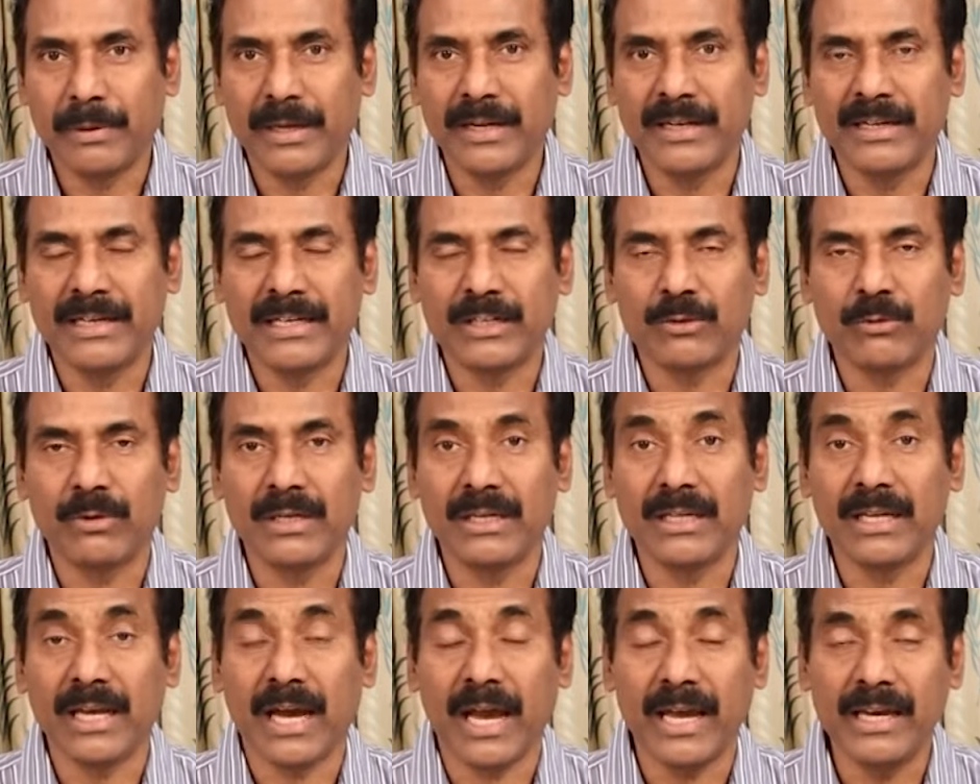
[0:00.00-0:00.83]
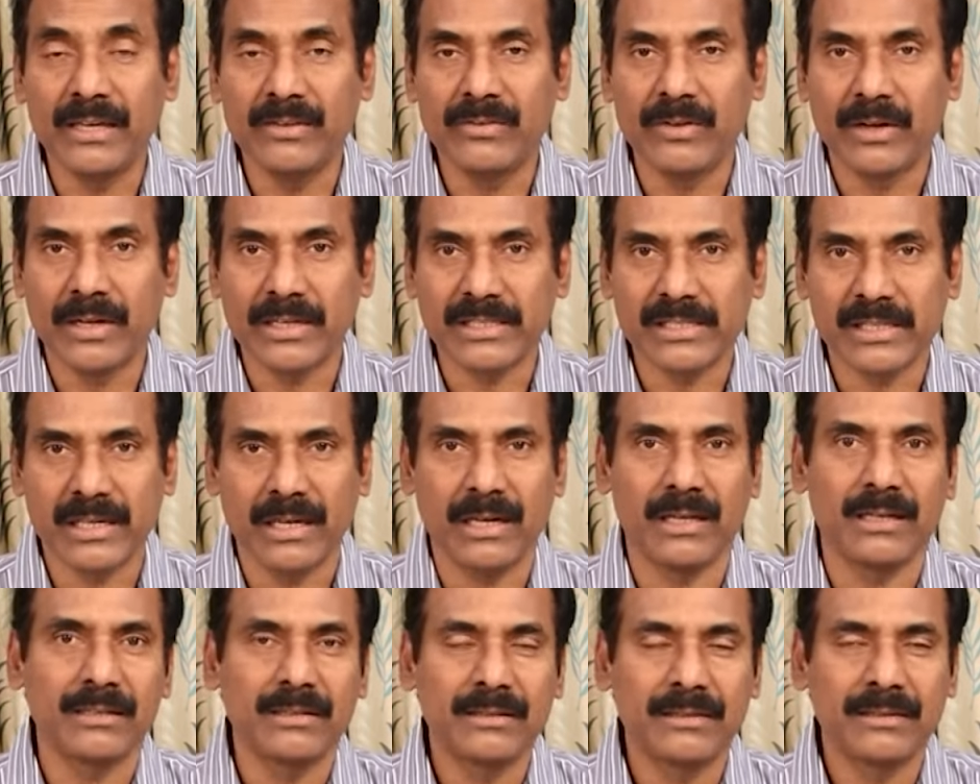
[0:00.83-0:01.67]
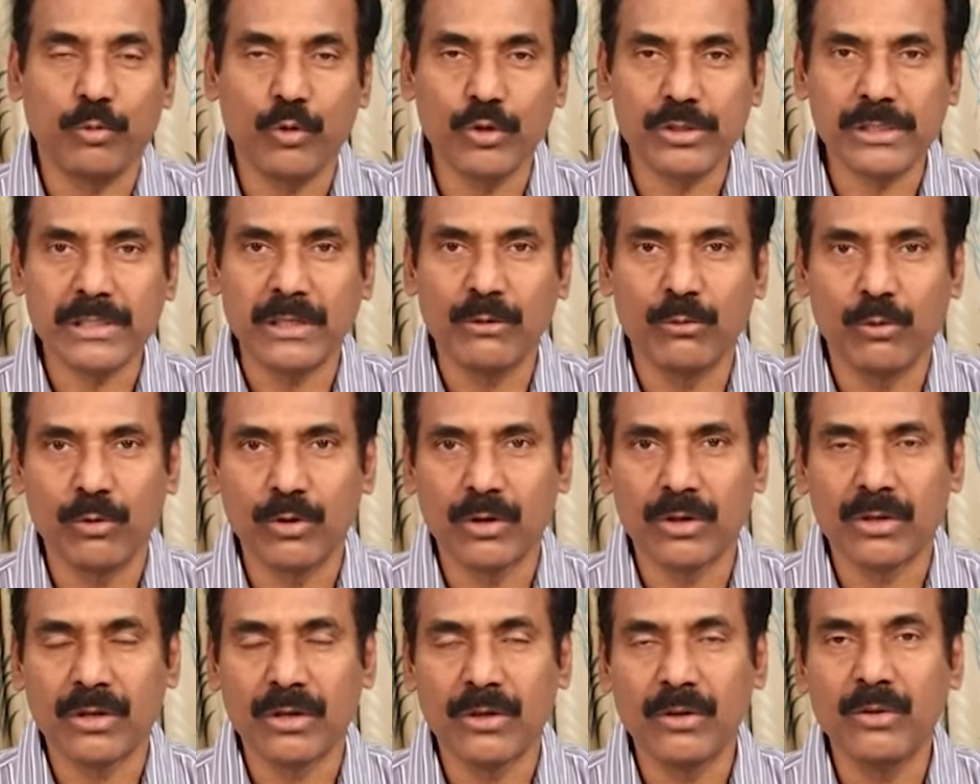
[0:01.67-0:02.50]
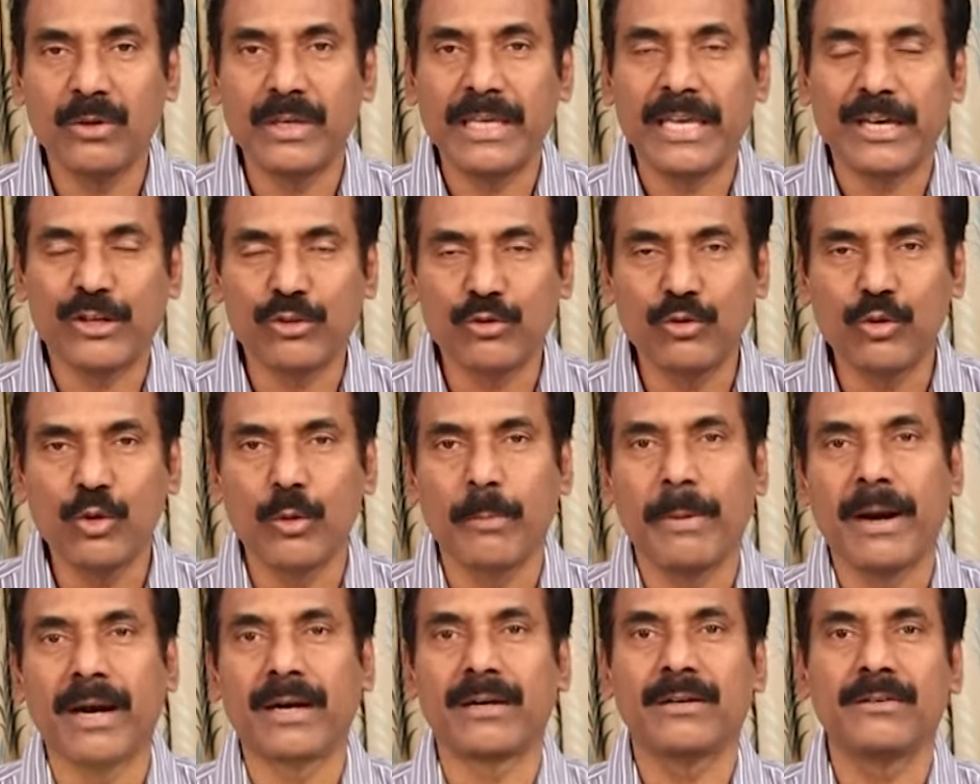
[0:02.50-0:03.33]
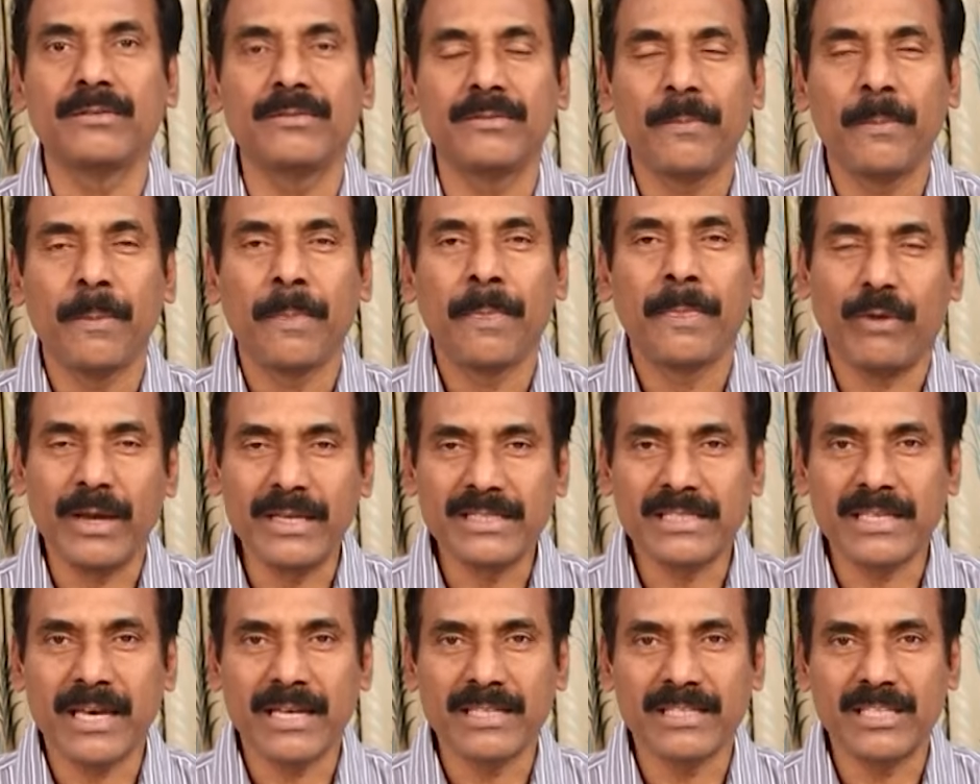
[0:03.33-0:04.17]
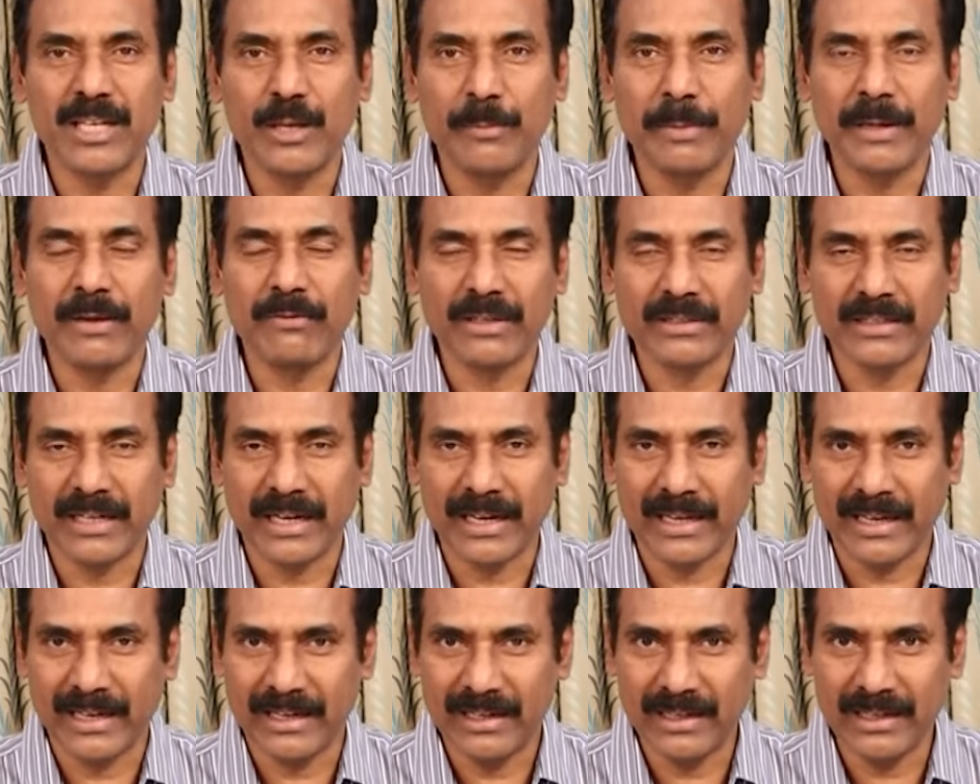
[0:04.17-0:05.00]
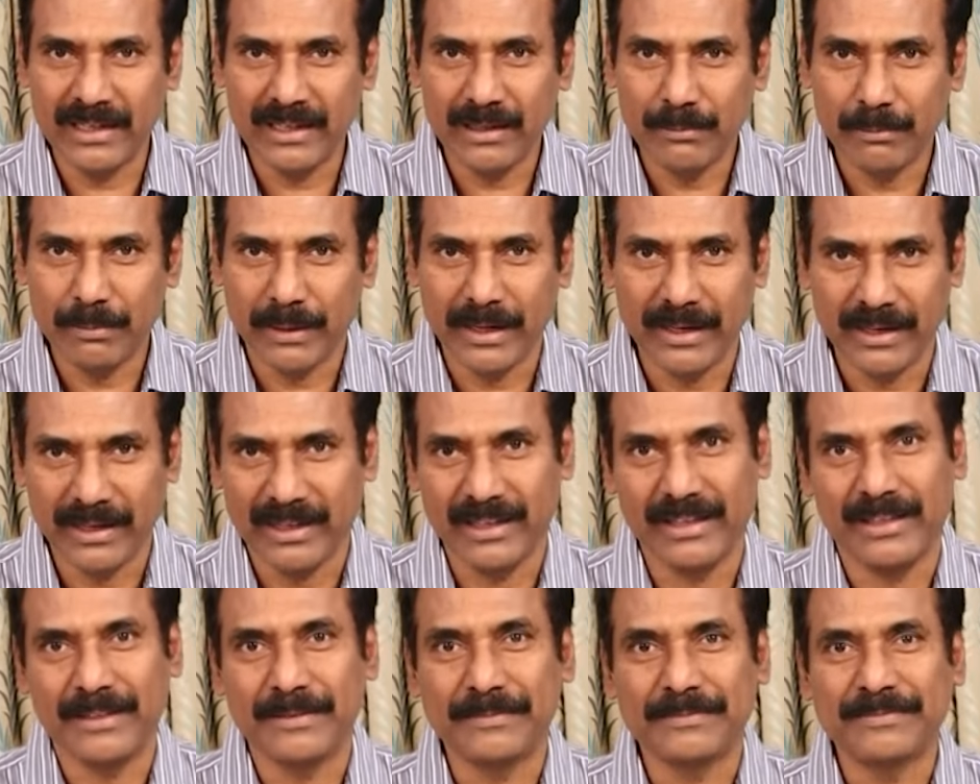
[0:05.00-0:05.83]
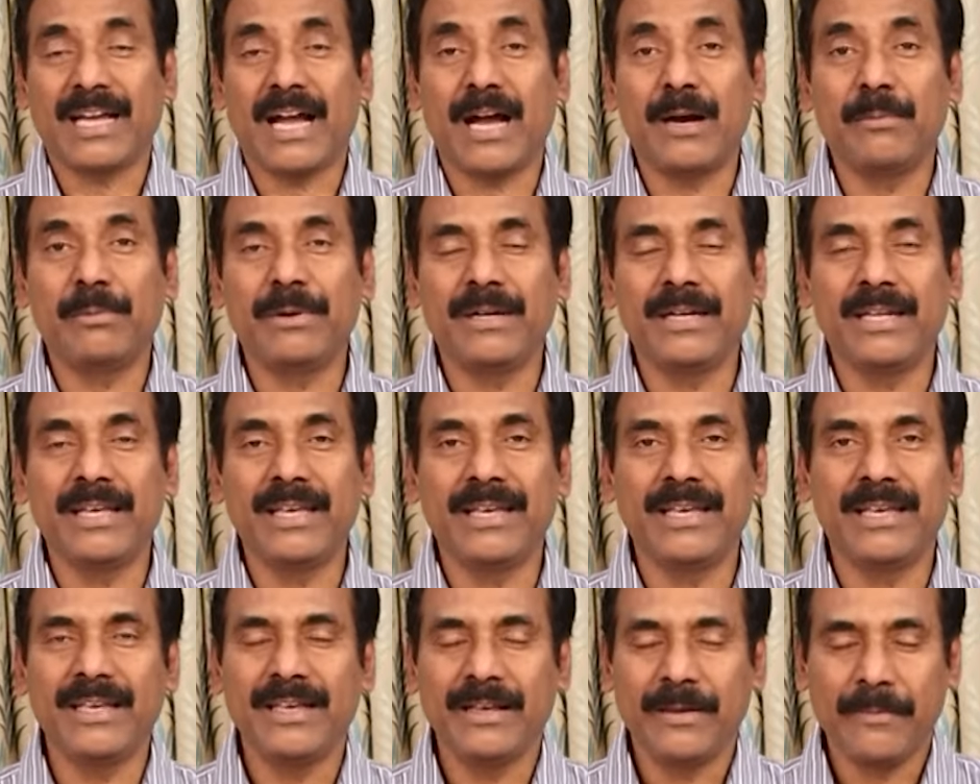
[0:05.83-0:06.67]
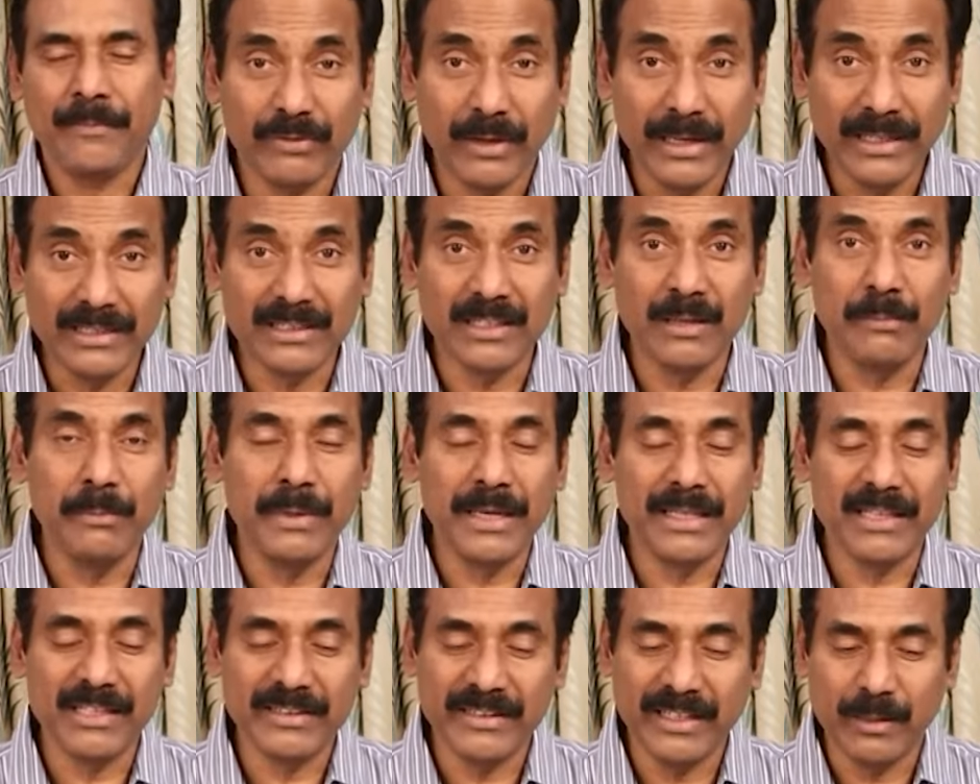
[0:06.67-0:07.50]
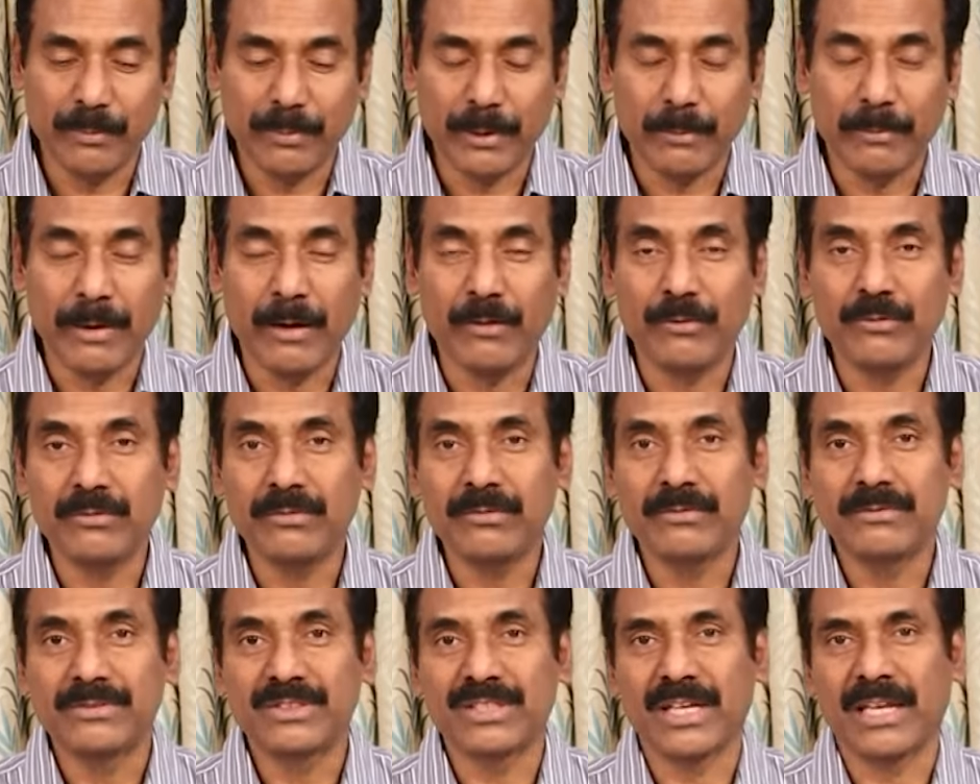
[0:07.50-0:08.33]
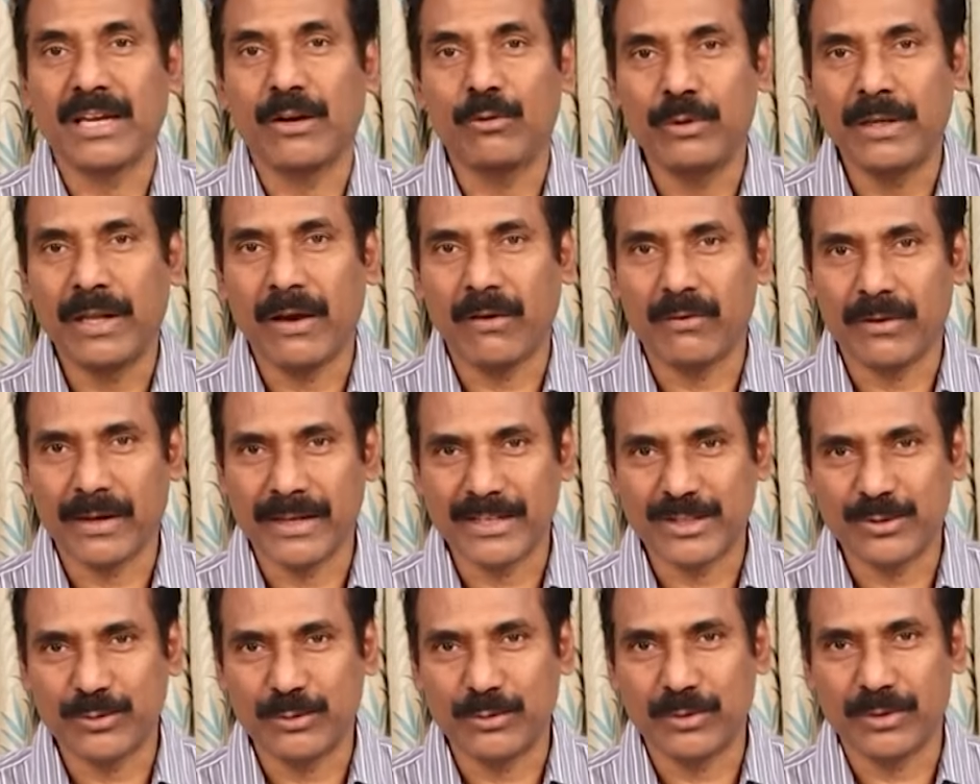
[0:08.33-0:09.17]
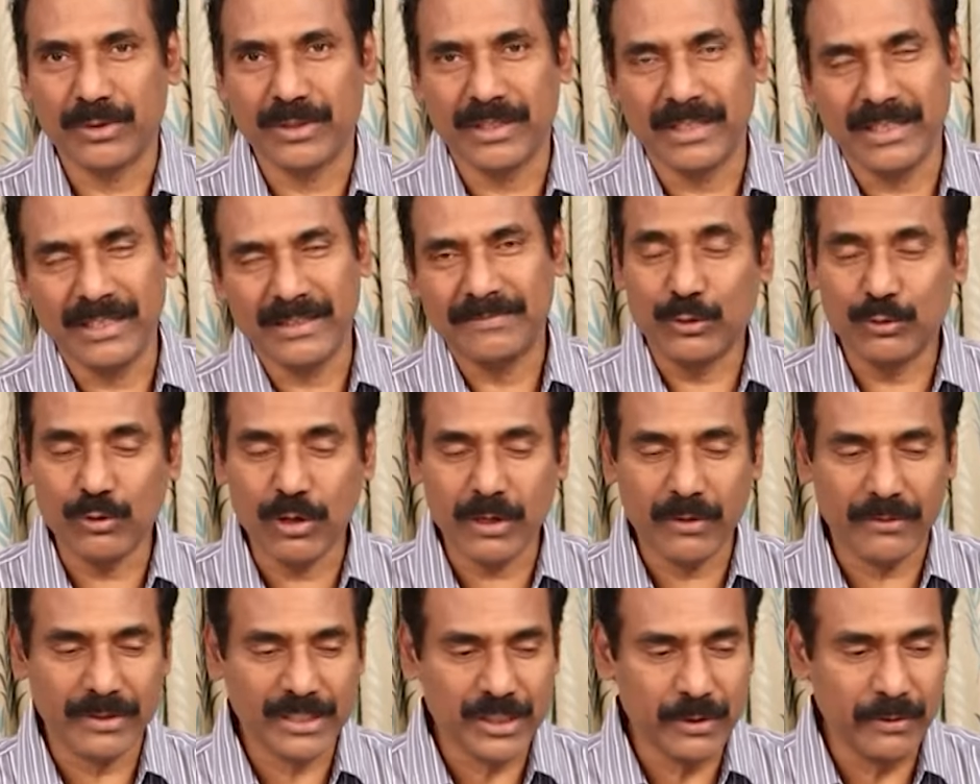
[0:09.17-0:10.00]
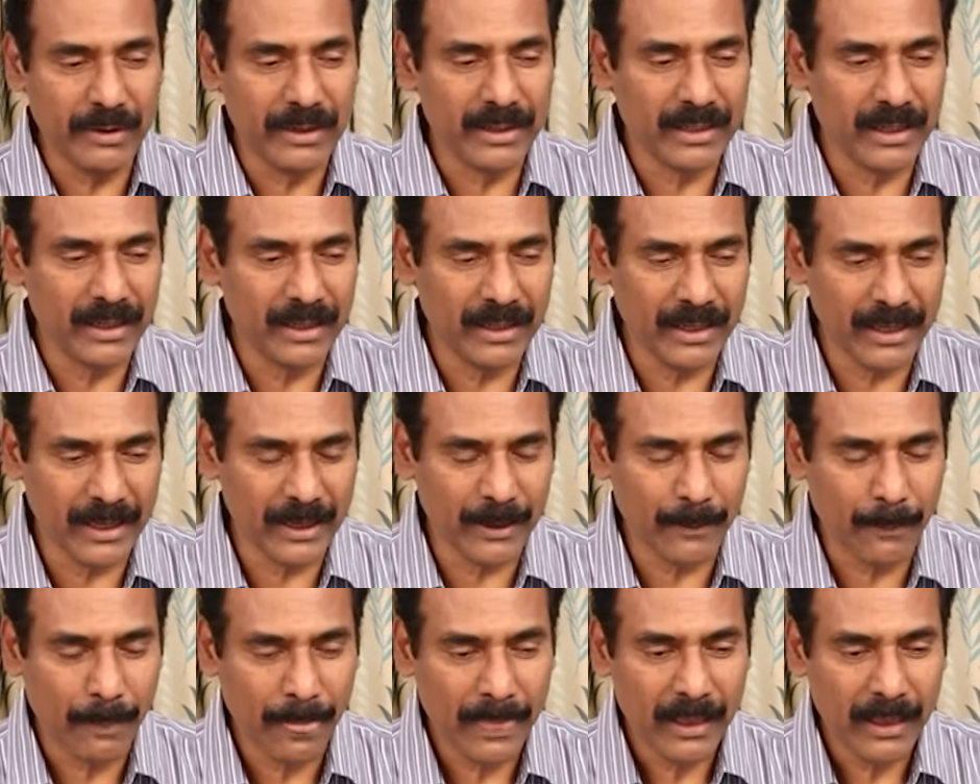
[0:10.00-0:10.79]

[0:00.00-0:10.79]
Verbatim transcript: పడినటువంటి ఐదు లక్షల పోస్టుల ఓట్లలో ఎక్కువ భాగం వైఎస్ఆర్సీపీకి వ్యతిరేకంగానే పడినాయి కాబట్టి ఫలితం మీద దీని ప్రభావం చాలా ఉండే అవకాశం ఉంటుంది ఇంకొక విషయం ఏంటంటే